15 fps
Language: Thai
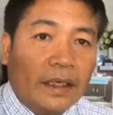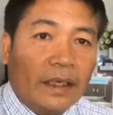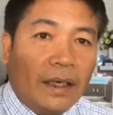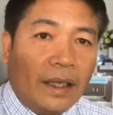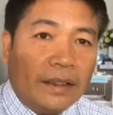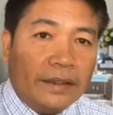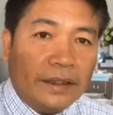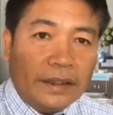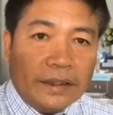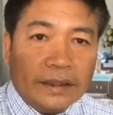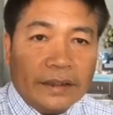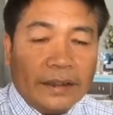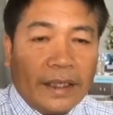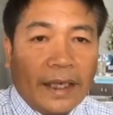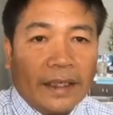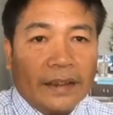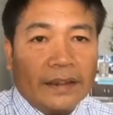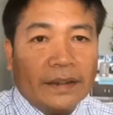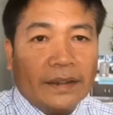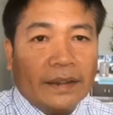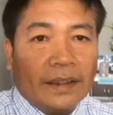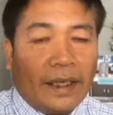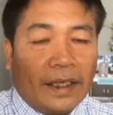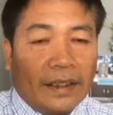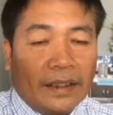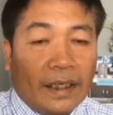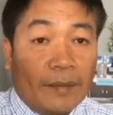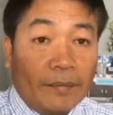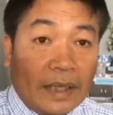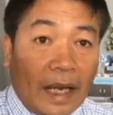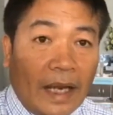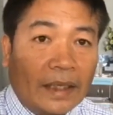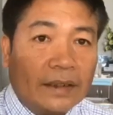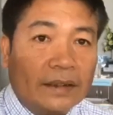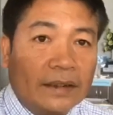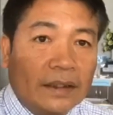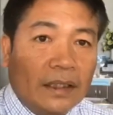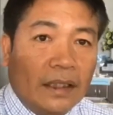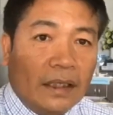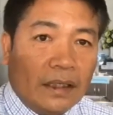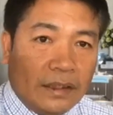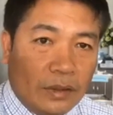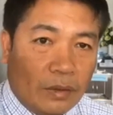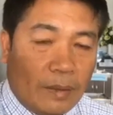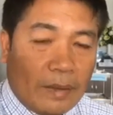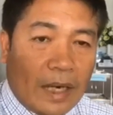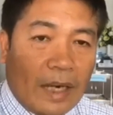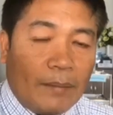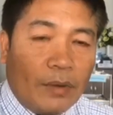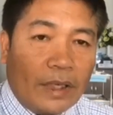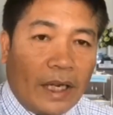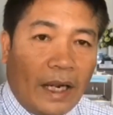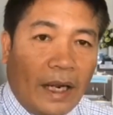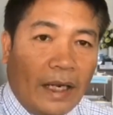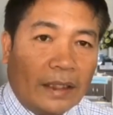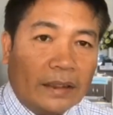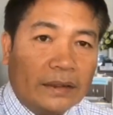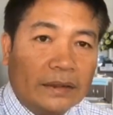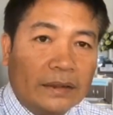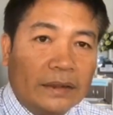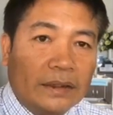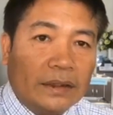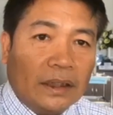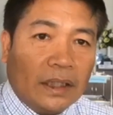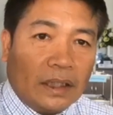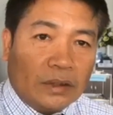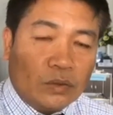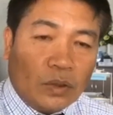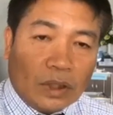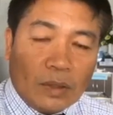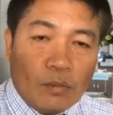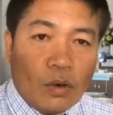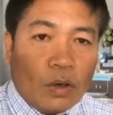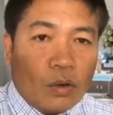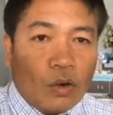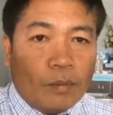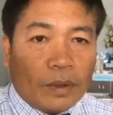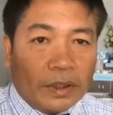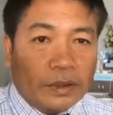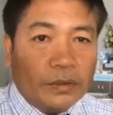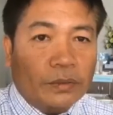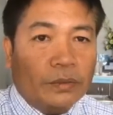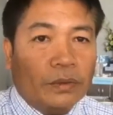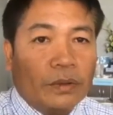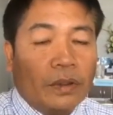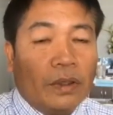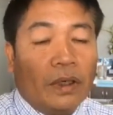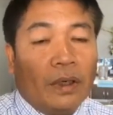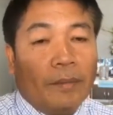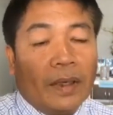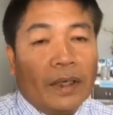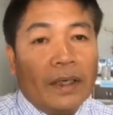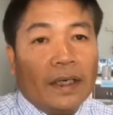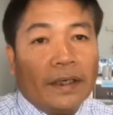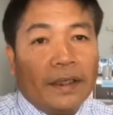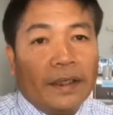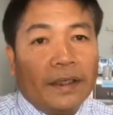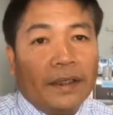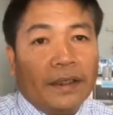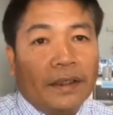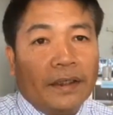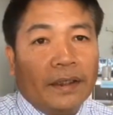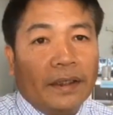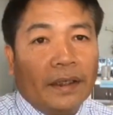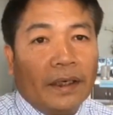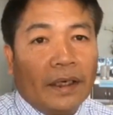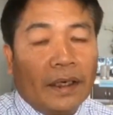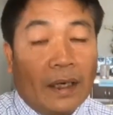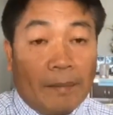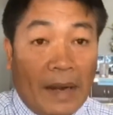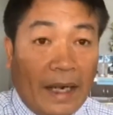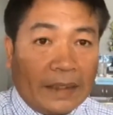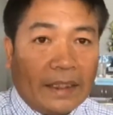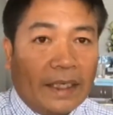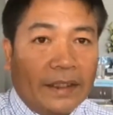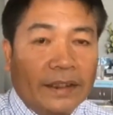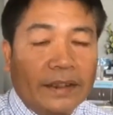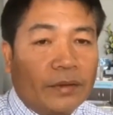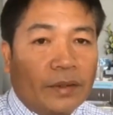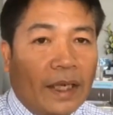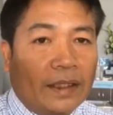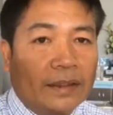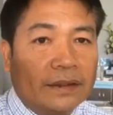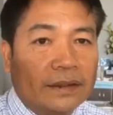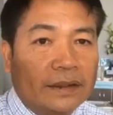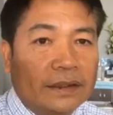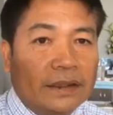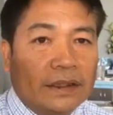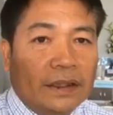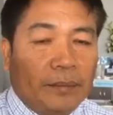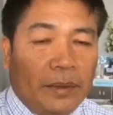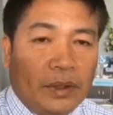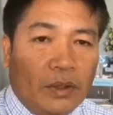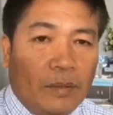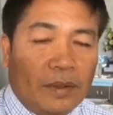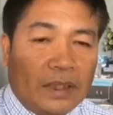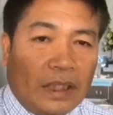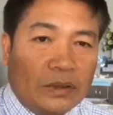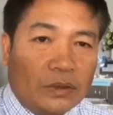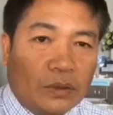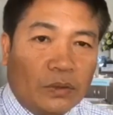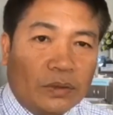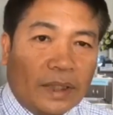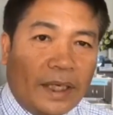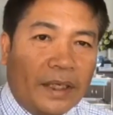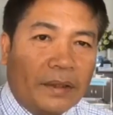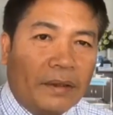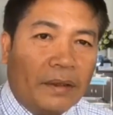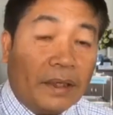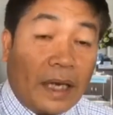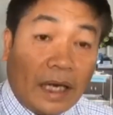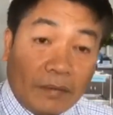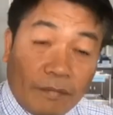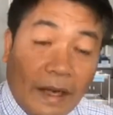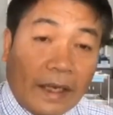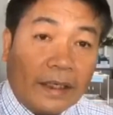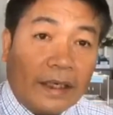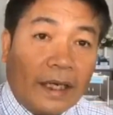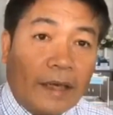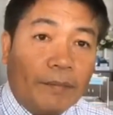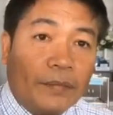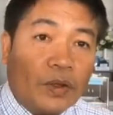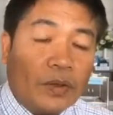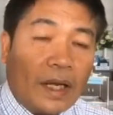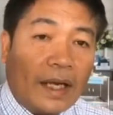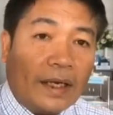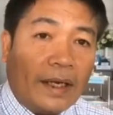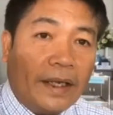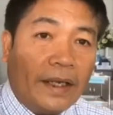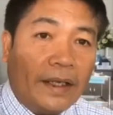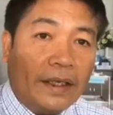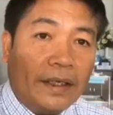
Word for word: และชิงแย่งแข่งอำนาจเกี่ยวกับการบริหารกระทรวงทบวงกรมกันอยู่ ก็เป็นเรื่องที่ลำบากใจเช่นเดียวกันพี่น้องประชาชนคนไทยก็คาดหวังนะครับ ต้องการให้